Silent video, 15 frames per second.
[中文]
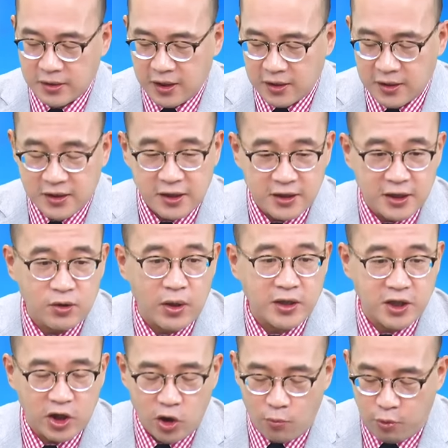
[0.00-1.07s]
这个是智原
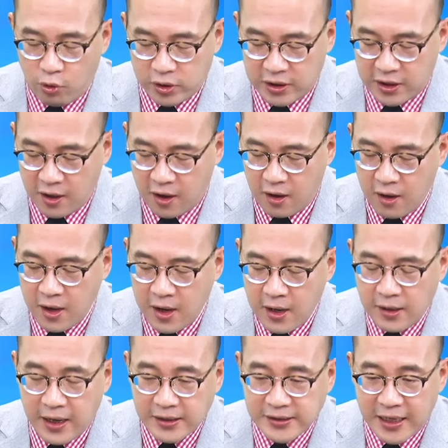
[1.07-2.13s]
今天又破底哈，
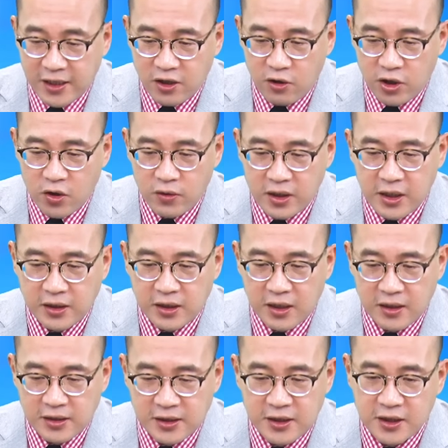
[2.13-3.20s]
那3661
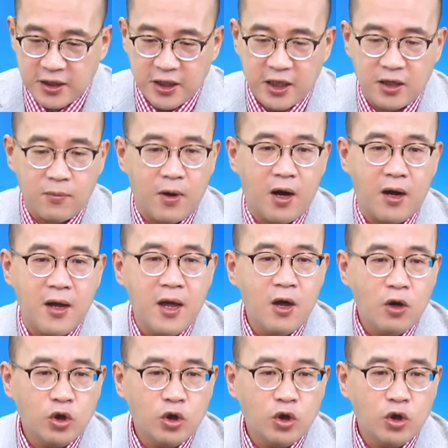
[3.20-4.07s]
的世芯有没有？